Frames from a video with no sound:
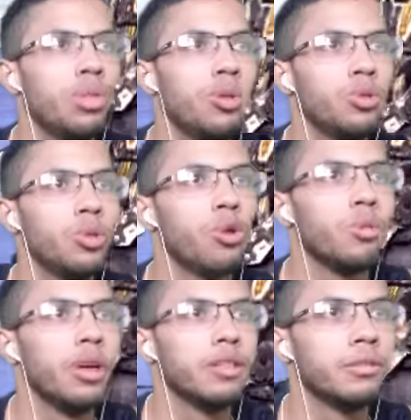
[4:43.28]
dinheiro do jogo
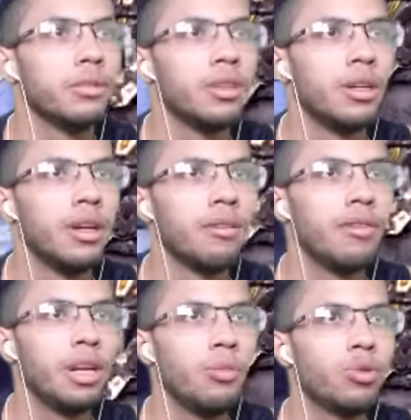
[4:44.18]
mesmo.
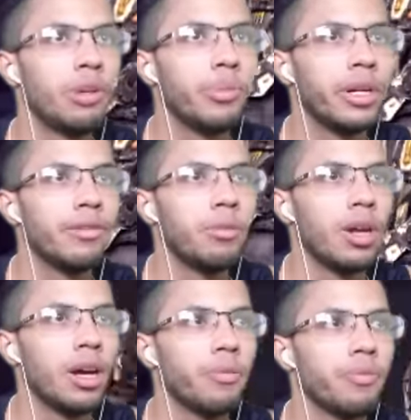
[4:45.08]
Vale muito a pena, vamos
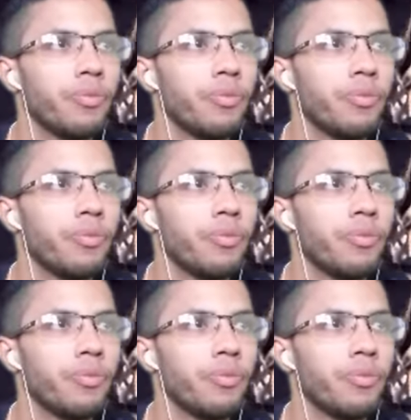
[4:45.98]
lá.